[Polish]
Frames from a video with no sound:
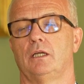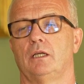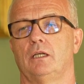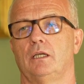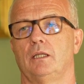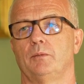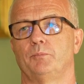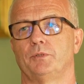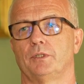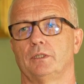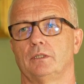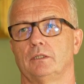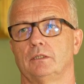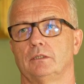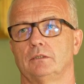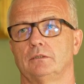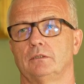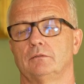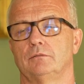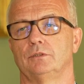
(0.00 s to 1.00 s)
lepiej
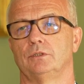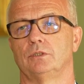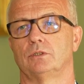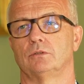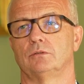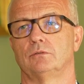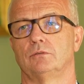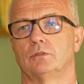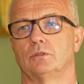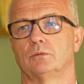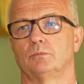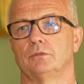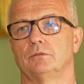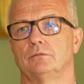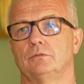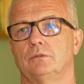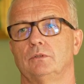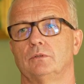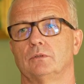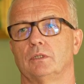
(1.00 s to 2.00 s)
do wyników grupy
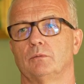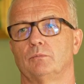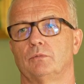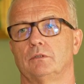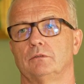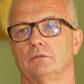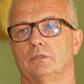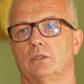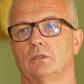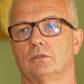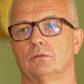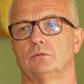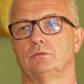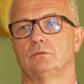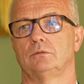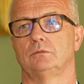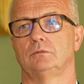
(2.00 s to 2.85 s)
w drugiej połowie roku.